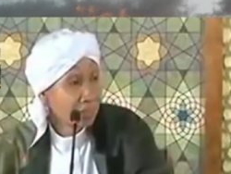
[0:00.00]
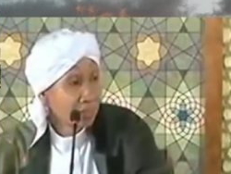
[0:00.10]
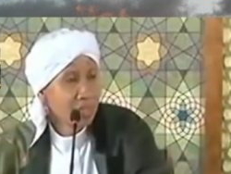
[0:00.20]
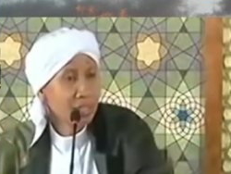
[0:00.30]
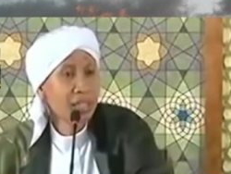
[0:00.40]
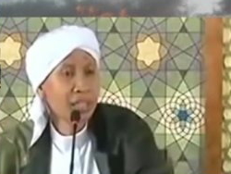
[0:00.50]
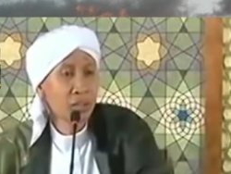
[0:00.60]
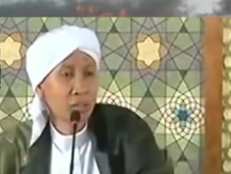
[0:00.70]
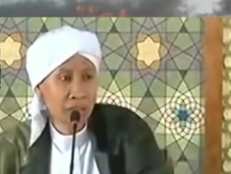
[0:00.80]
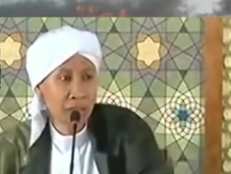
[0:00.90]
Kata dia,
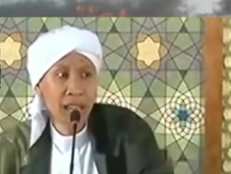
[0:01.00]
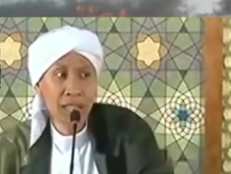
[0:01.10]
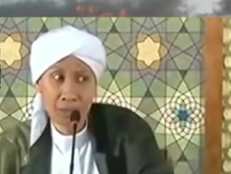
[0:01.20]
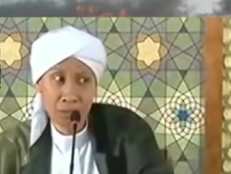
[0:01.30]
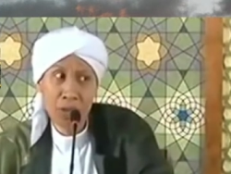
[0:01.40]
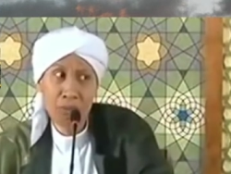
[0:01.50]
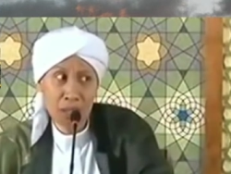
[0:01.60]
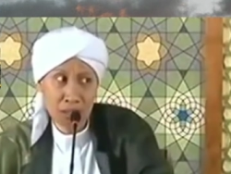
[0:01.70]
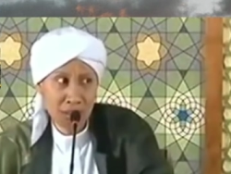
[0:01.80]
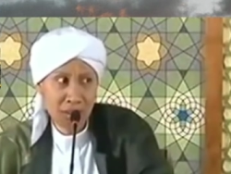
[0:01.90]
wong saya ancam juga
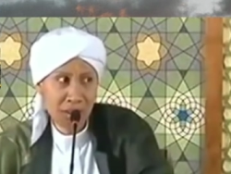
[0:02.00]
mau kok.